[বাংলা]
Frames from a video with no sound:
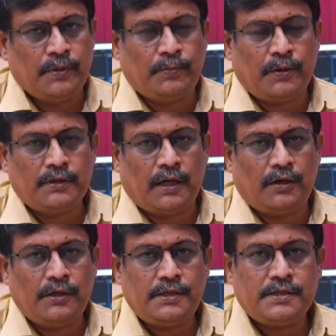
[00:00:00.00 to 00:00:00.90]
বিপদ না
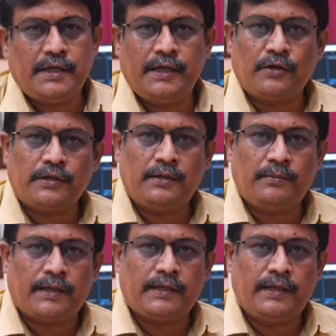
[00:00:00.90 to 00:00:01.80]
হয় সেই কথাই
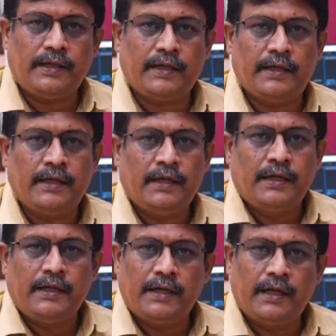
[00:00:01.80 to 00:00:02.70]
মাথায় রেখে
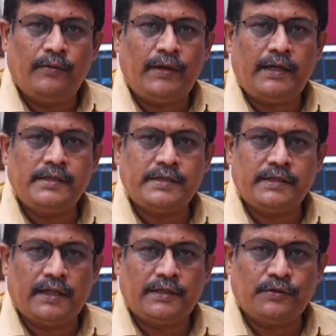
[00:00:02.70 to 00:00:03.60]
রেলওয়ে এই
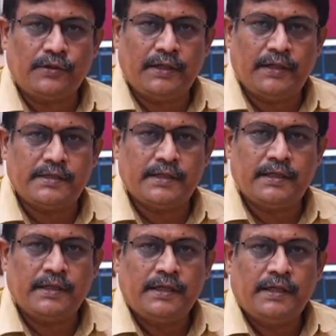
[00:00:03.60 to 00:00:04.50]
সিদ্ধান্তটি নিয়েছে
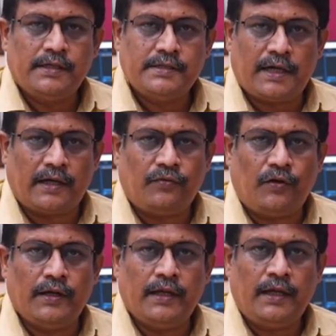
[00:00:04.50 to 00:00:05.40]
যার
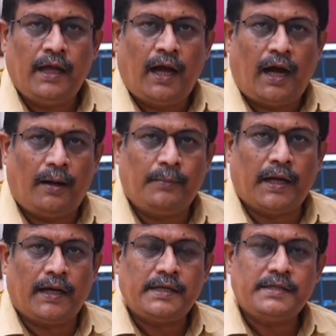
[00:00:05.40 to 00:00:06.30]
ফলে
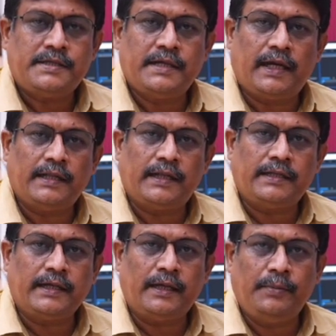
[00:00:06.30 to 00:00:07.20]
আমরা শিয়ালদা
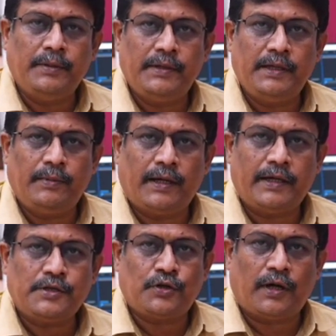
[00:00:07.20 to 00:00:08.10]
থেকে বিবিডি
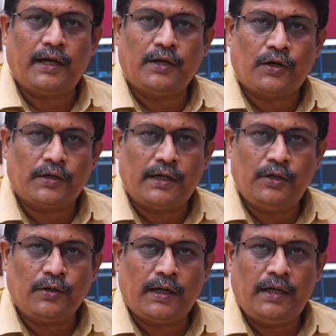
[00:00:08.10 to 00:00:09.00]
বাগের সকাল নটার
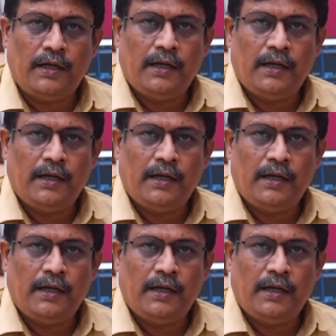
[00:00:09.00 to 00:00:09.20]
লোকাল